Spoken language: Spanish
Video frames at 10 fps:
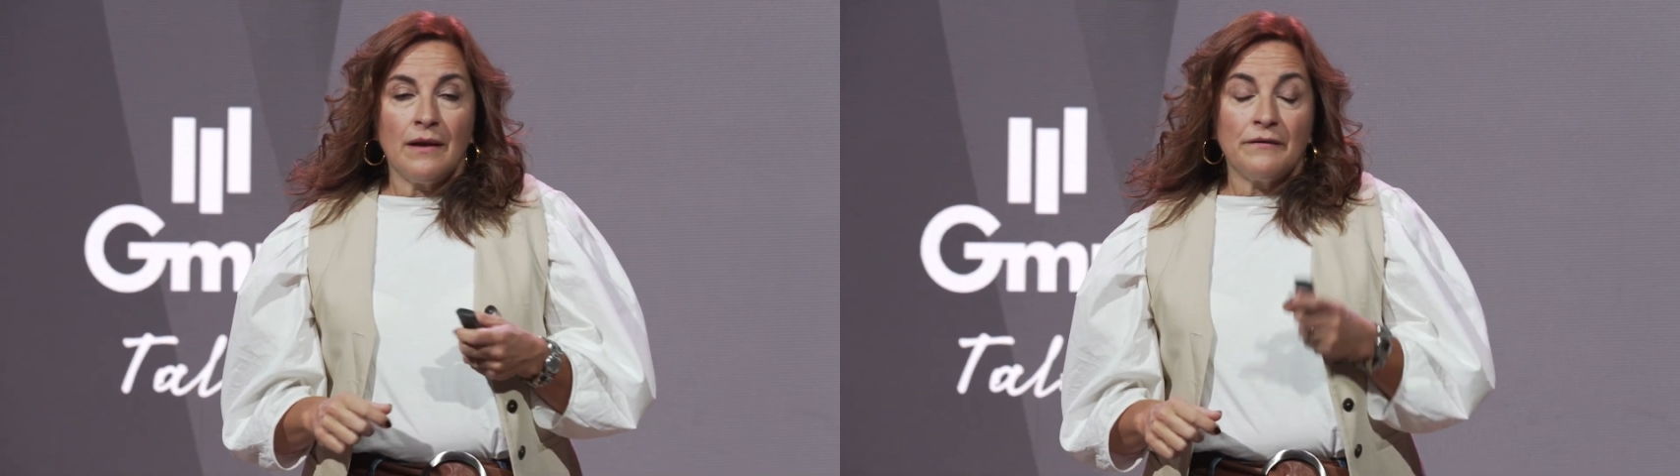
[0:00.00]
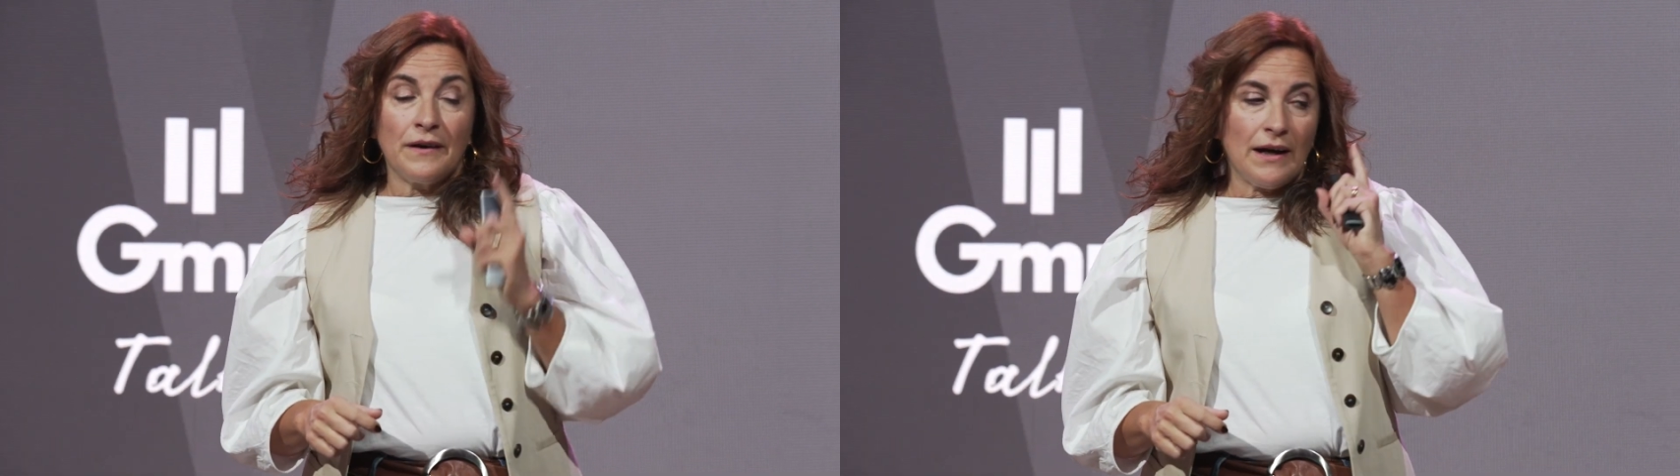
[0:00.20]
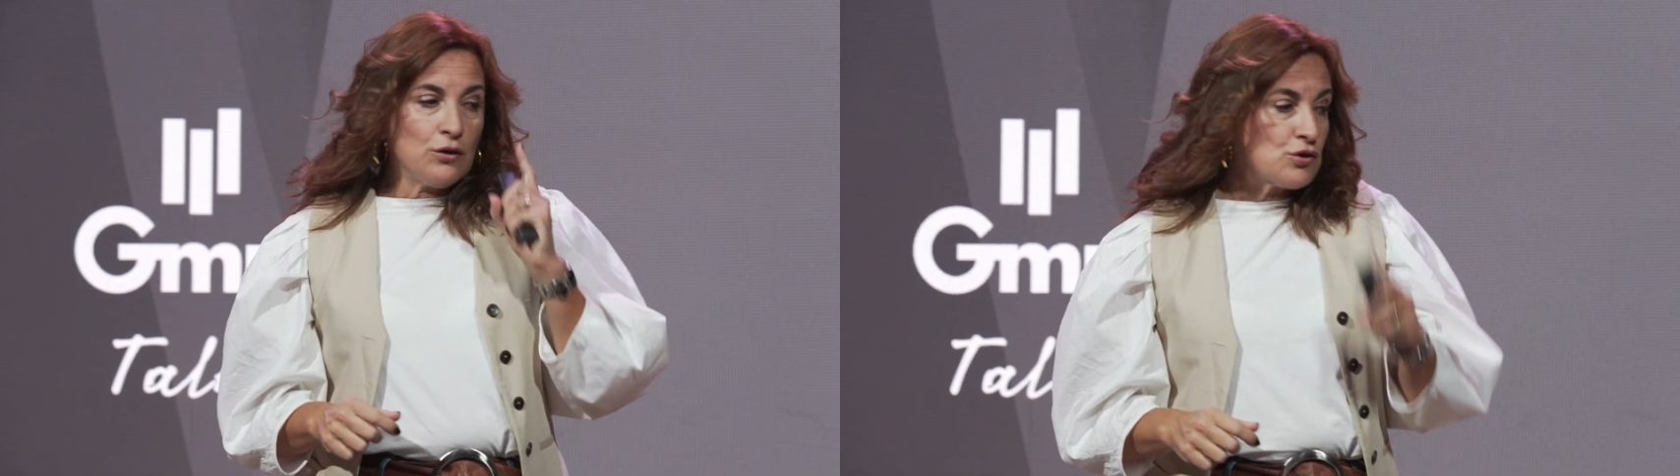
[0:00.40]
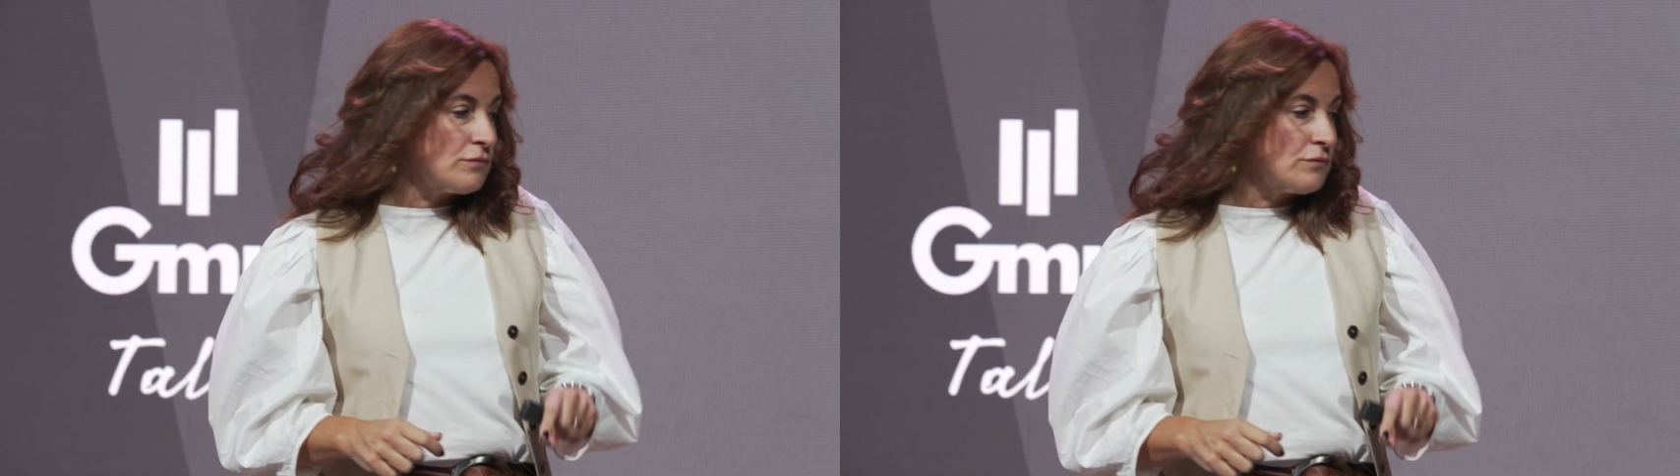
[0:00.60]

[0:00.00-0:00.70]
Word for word: Fijaos,